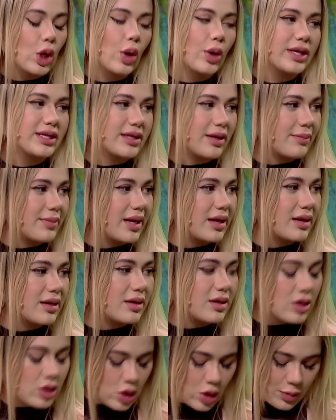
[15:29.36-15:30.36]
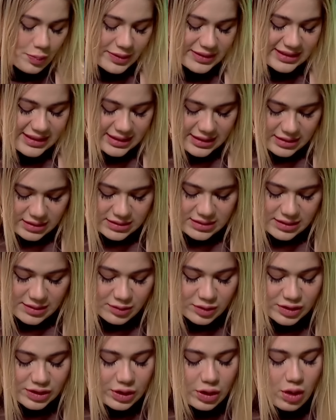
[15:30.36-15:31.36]
No, y también, no, pues
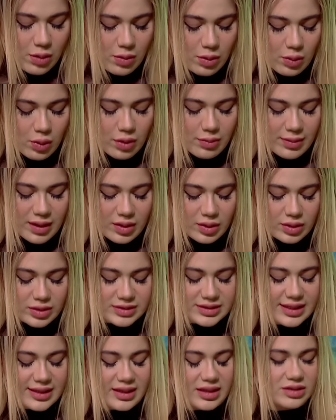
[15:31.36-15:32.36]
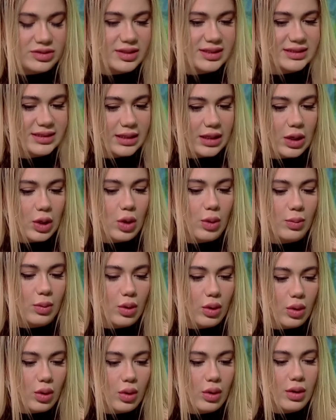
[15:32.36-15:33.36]
hemos sido como muy maduros en eso y decirle
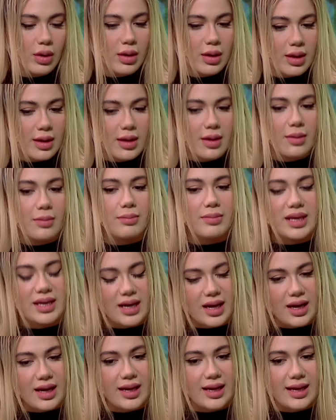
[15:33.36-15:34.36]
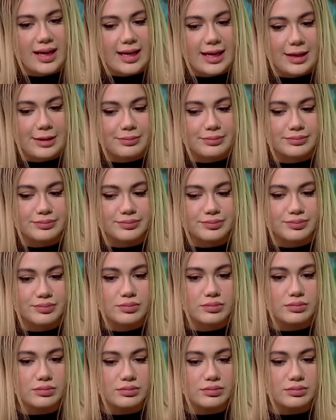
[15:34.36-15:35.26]
como, mira, em,